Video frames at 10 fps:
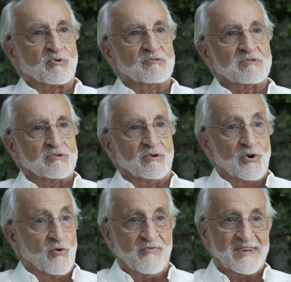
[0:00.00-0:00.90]
produzione,
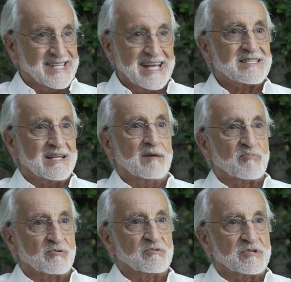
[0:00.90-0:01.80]
non facesse la
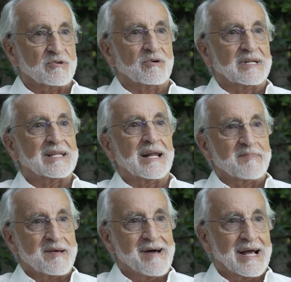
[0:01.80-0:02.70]
produzione dalla
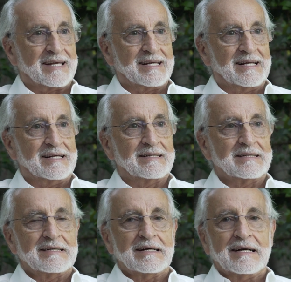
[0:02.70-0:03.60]
mia macchina,
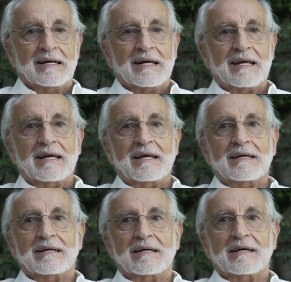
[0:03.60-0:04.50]

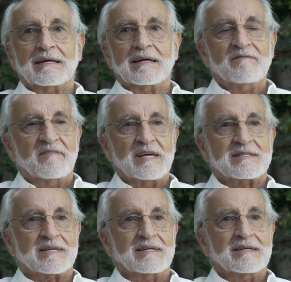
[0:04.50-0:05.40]
e eh,
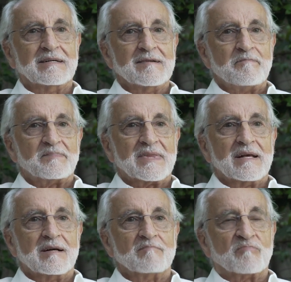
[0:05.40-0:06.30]
invece
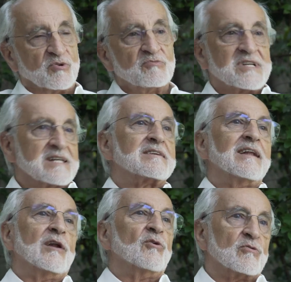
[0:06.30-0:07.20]
producesse
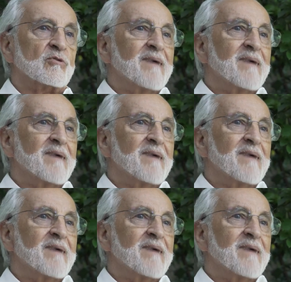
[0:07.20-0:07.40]
la loro